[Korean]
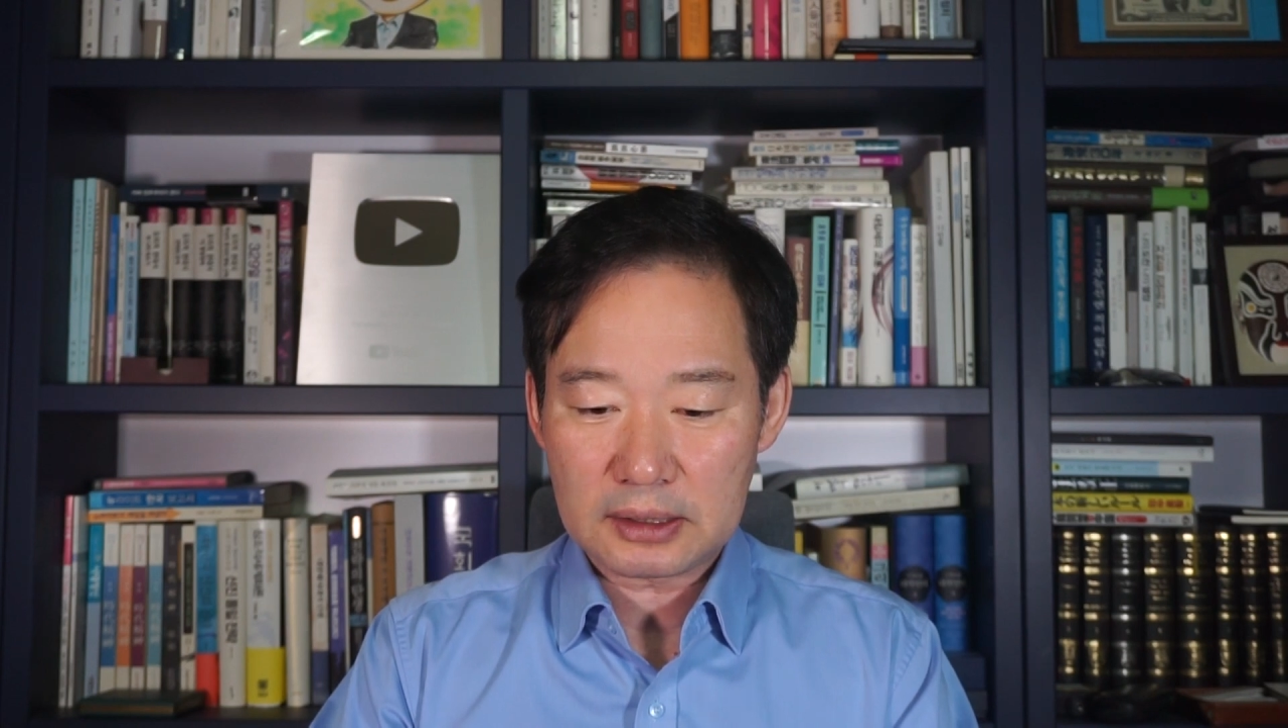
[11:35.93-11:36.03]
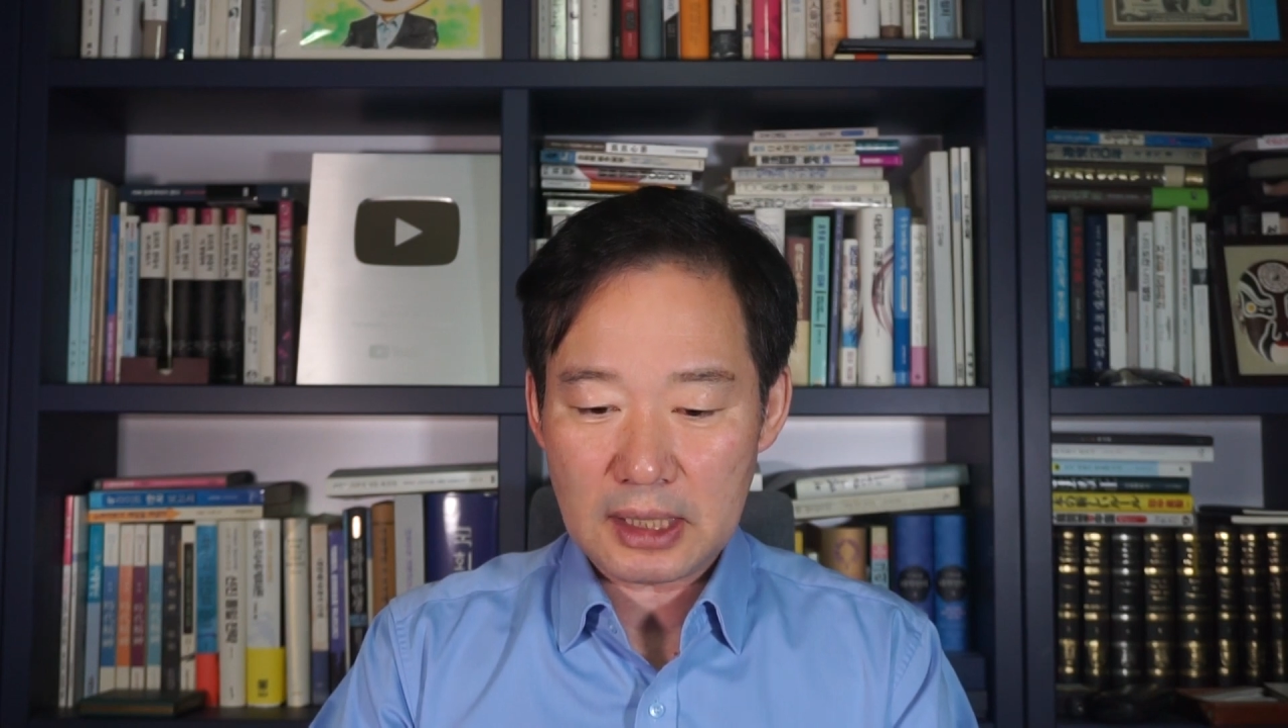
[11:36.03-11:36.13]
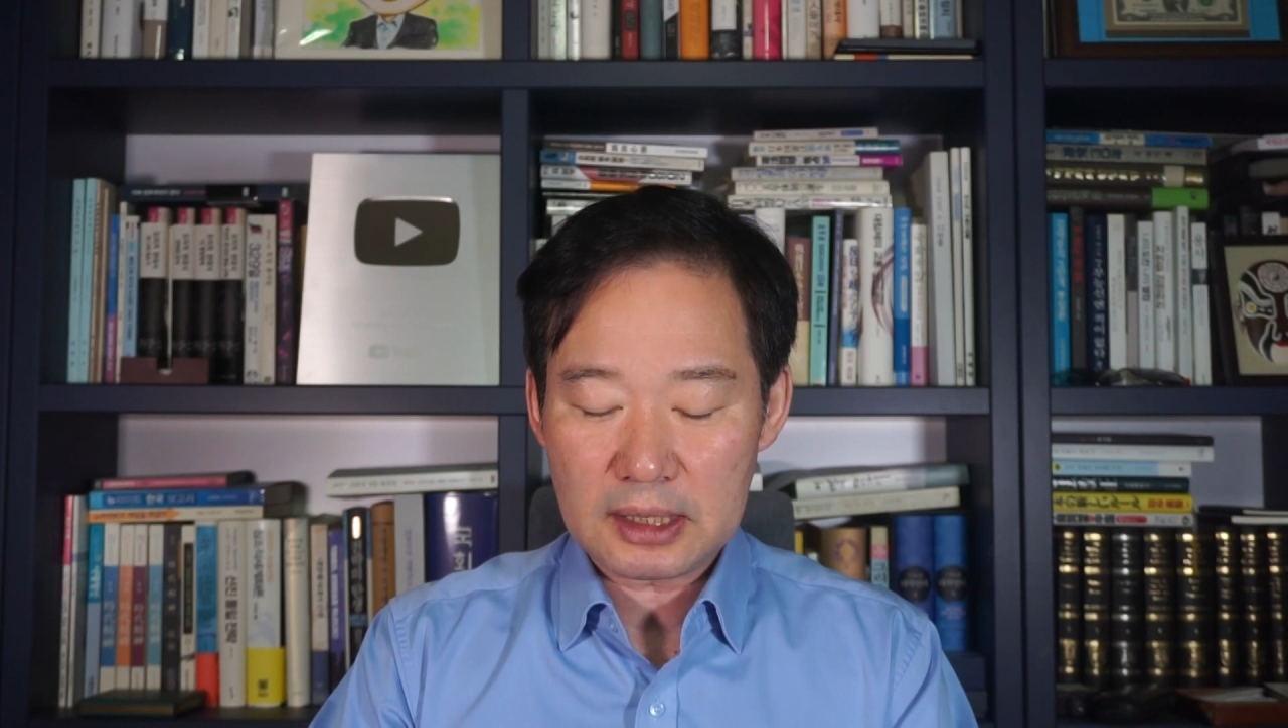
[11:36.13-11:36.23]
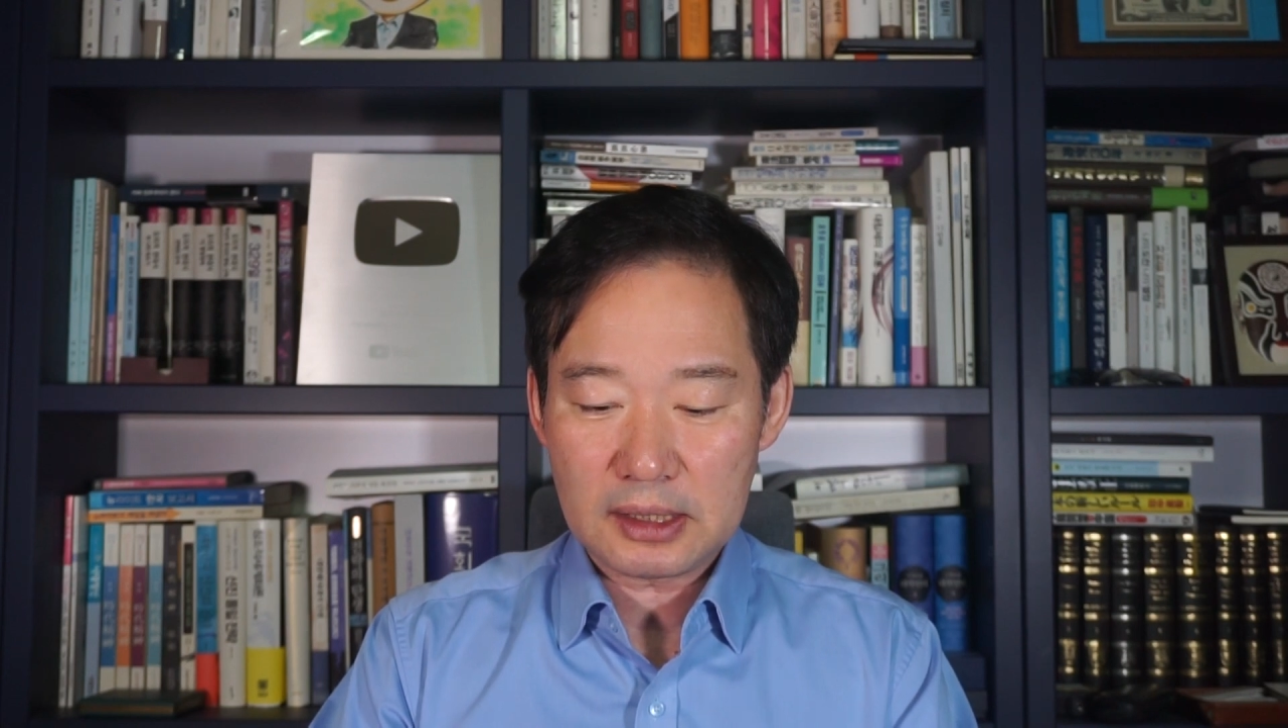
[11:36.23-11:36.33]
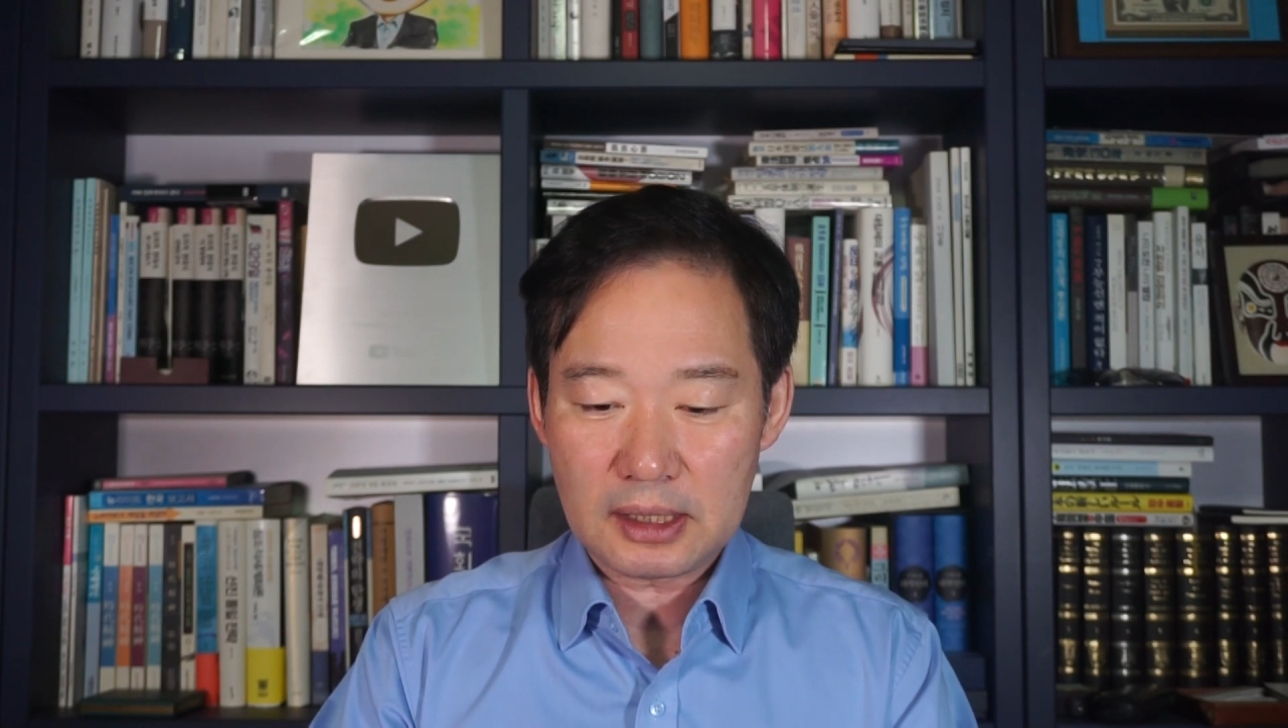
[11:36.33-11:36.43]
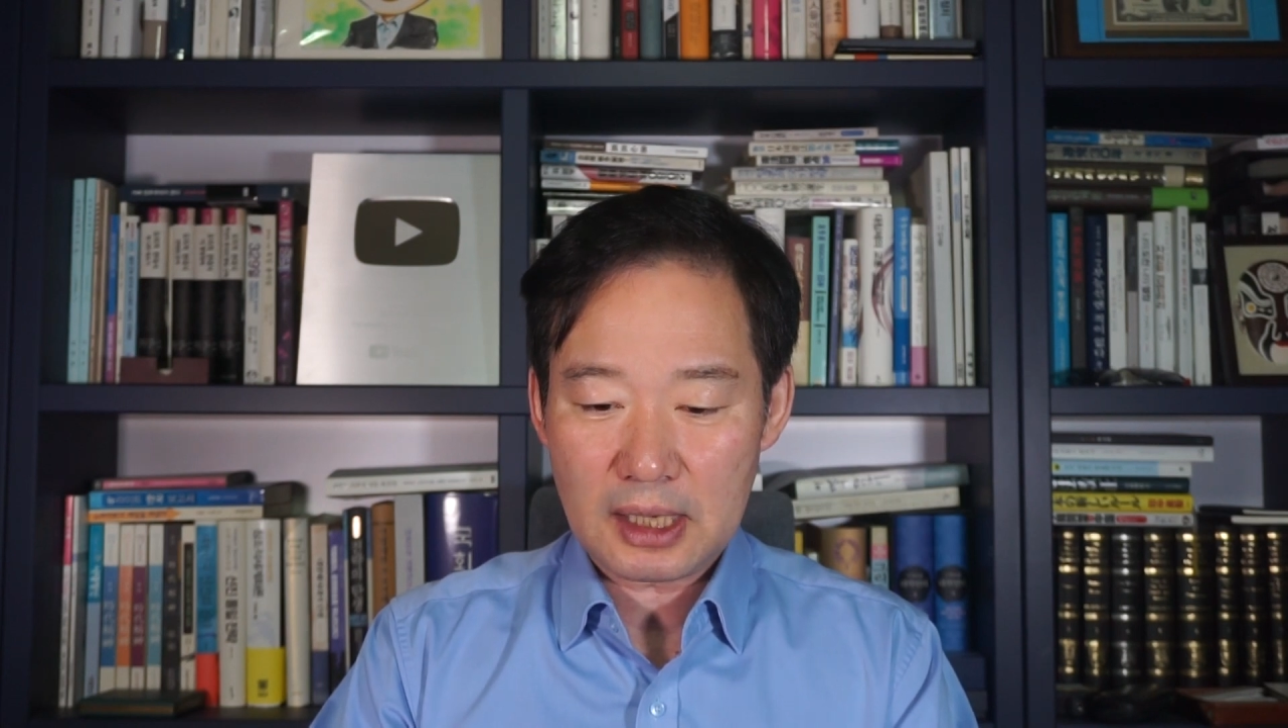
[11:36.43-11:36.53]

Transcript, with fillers: 사실